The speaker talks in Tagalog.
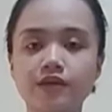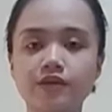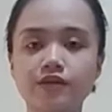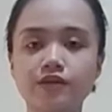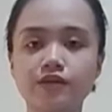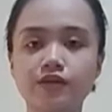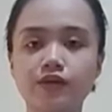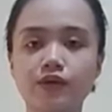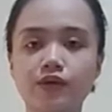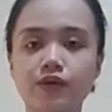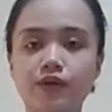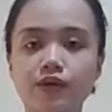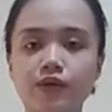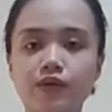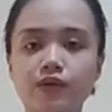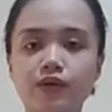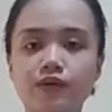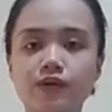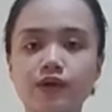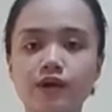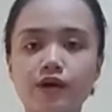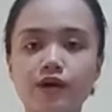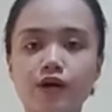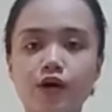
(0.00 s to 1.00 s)

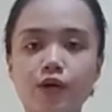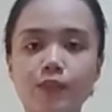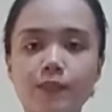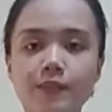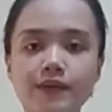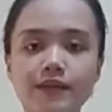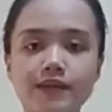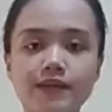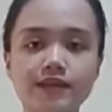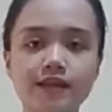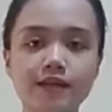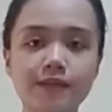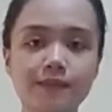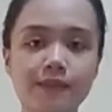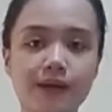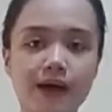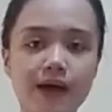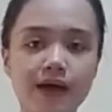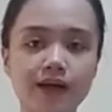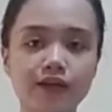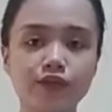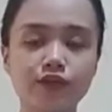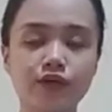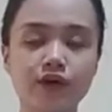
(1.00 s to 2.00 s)
So, opening the
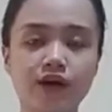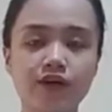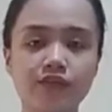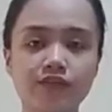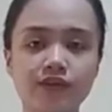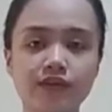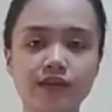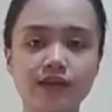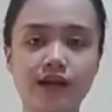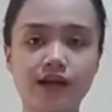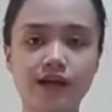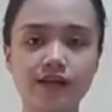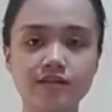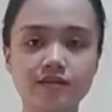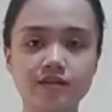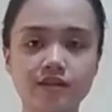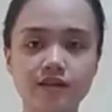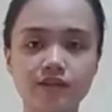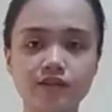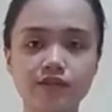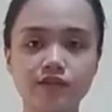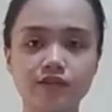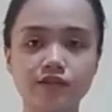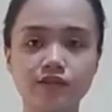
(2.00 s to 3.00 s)
bag to have an
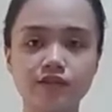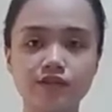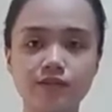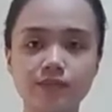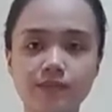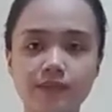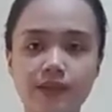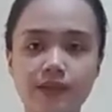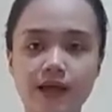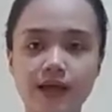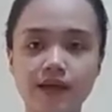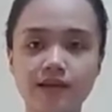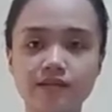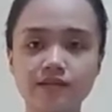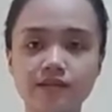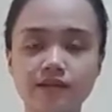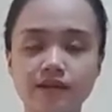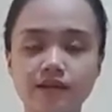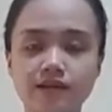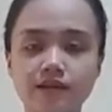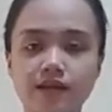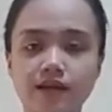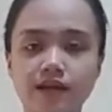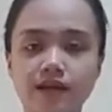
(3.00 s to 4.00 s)
access to the supplies
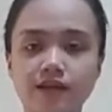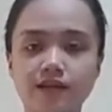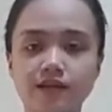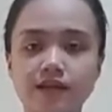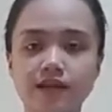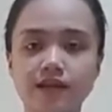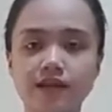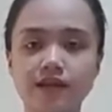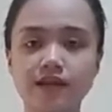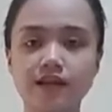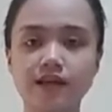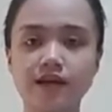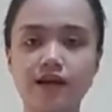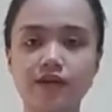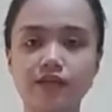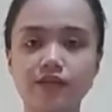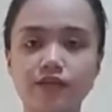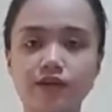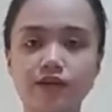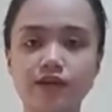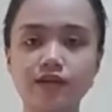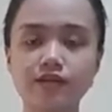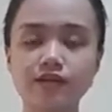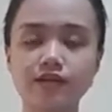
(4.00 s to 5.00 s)
and then taking out
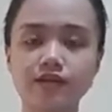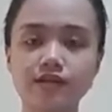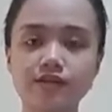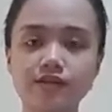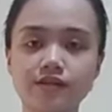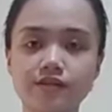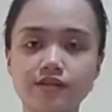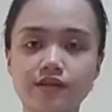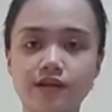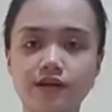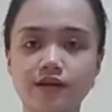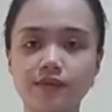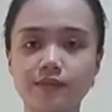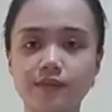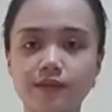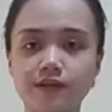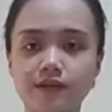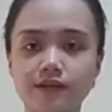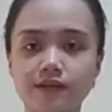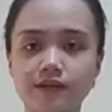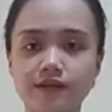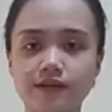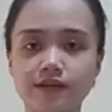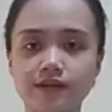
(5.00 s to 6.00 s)
all the necessary
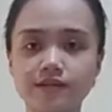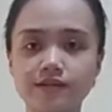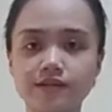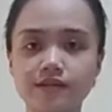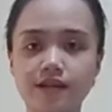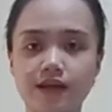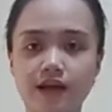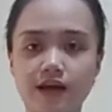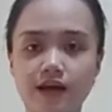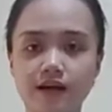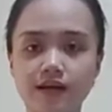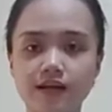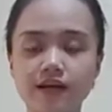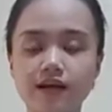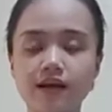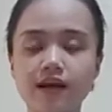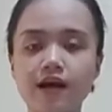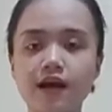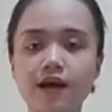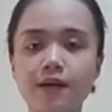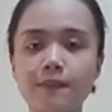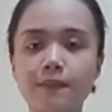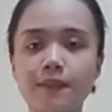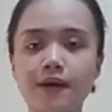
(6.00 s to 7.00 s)
materials lang
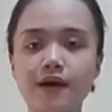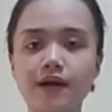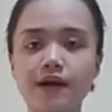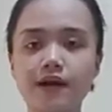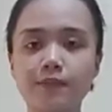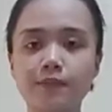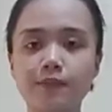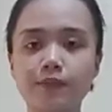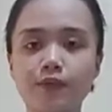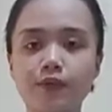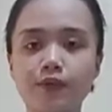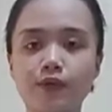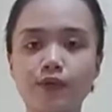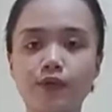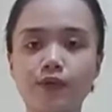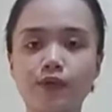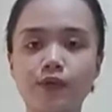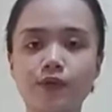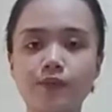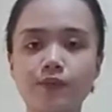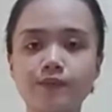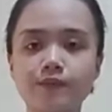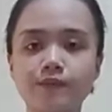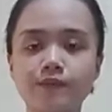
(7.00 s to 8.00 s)
para
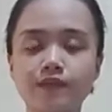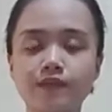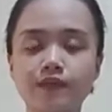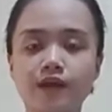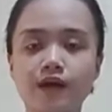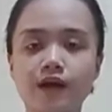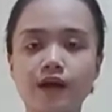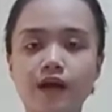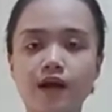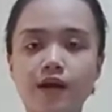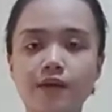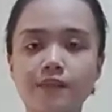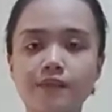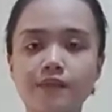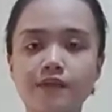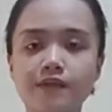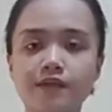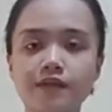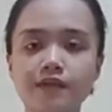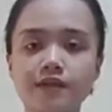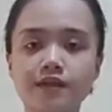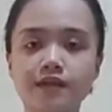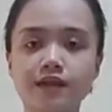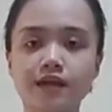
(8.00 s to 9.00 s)
po um,
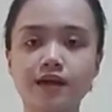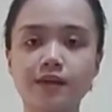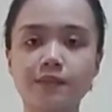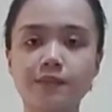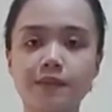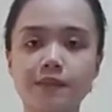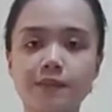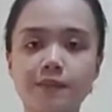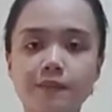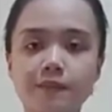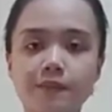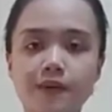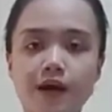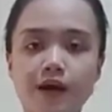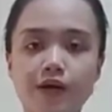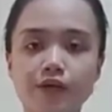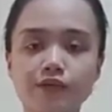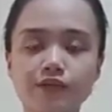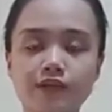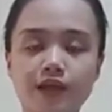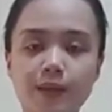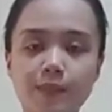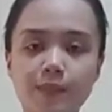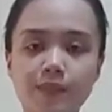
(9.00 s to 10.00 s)
hindi na
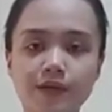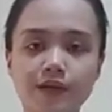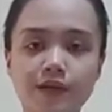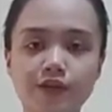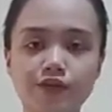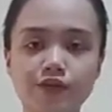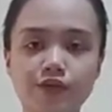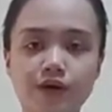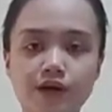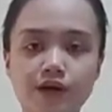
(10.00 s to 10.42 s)
makontaminate